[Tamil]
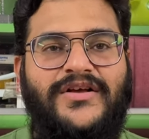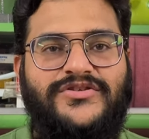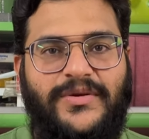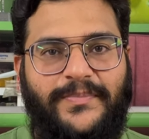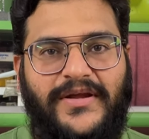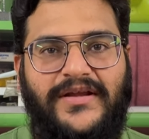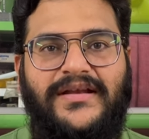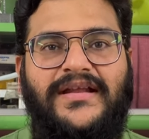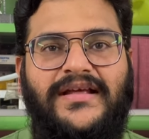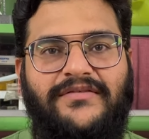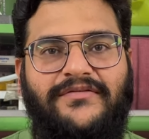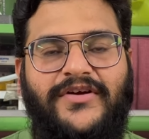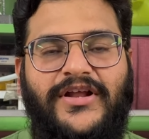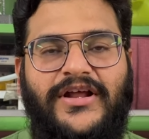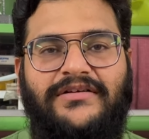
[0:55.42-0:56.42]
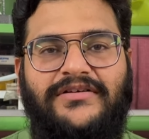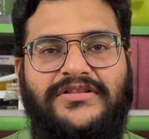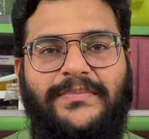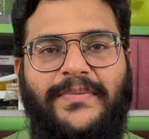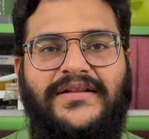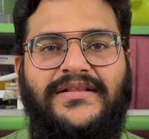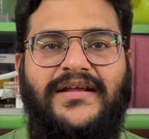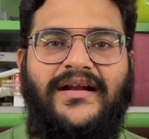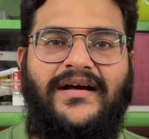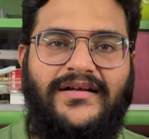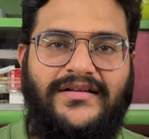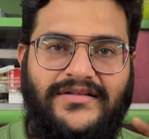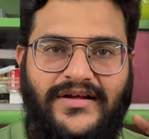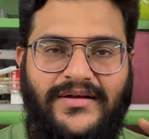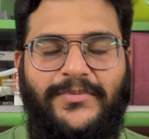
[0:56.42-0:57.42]
ஸோ இப்போ இன்றைக்கி வீடியோவில் வந்து பார்த்தீங்கன்னா
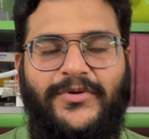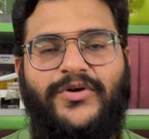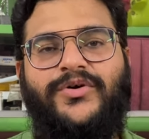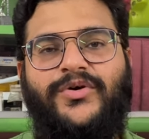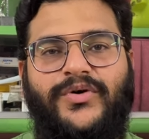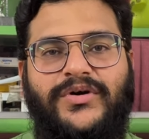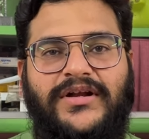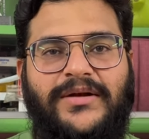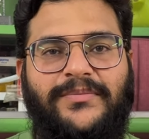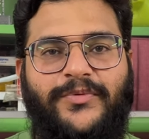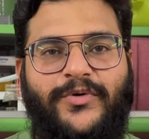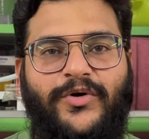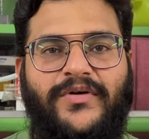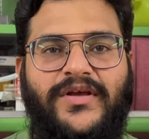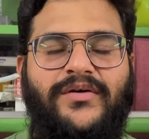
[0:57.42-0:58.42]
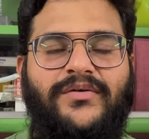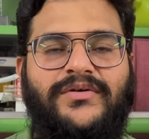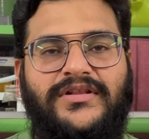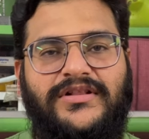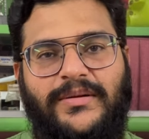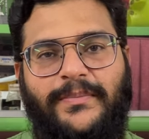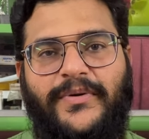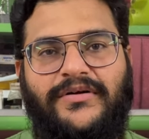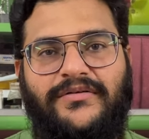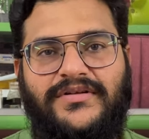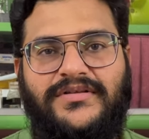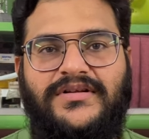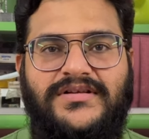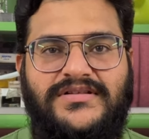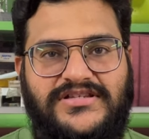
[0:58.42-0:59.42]
இந்த பக்கம் நோட் டென் ப்ரோவையும் இந்த பக்கம்
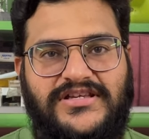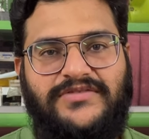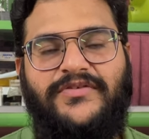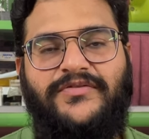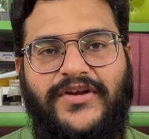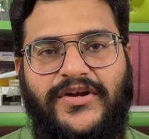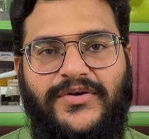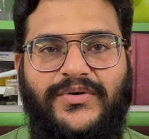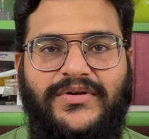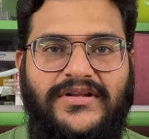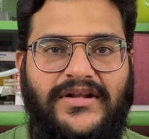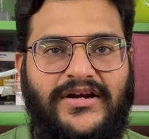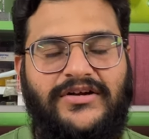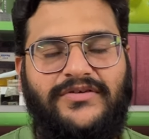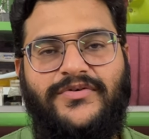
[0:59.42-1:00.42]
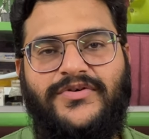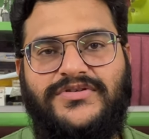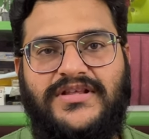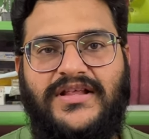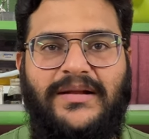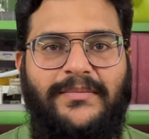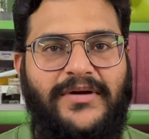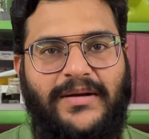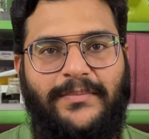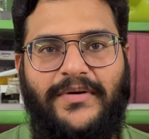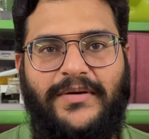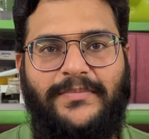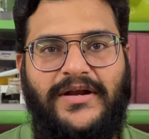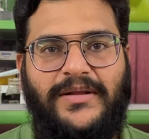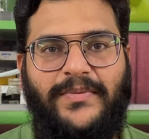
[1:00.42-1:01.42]
வந்து ஜி ஃபிஃப்டி டூ இந்த ரெண்டு ஃபோன்ஸை தான் நம்ம
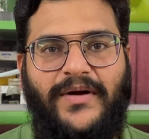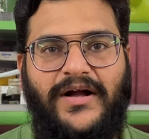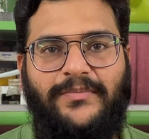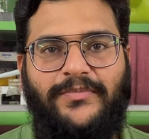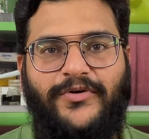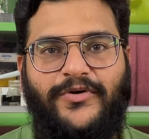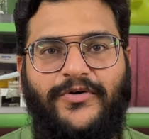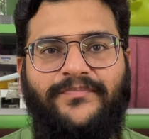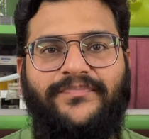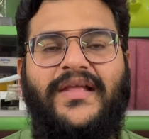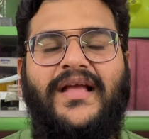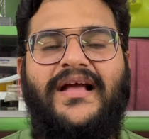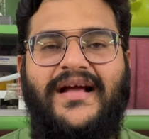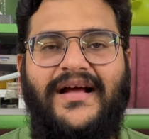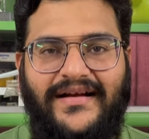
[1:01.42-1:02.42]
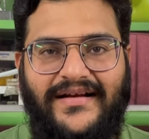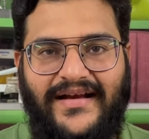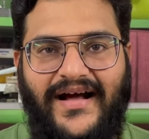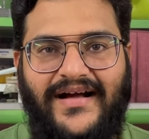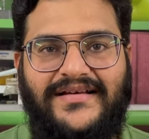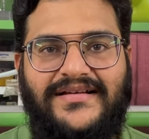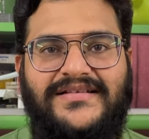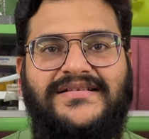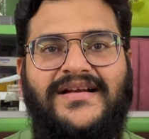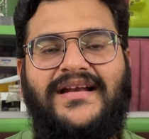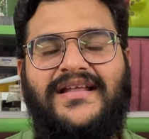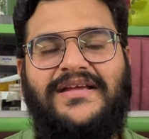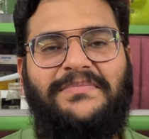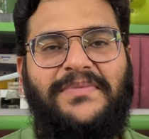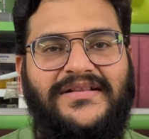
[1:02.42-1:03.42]
கம்பேர் பண்ணி பார்க்க போகிறோம் நான் கிருஷ்ணா
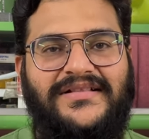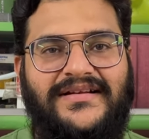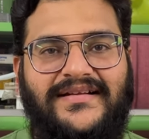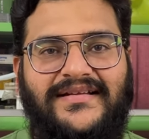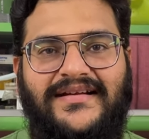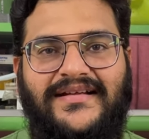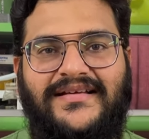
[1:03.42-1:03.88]
நீங்கள் பார்த்துட்டு இருக்கிற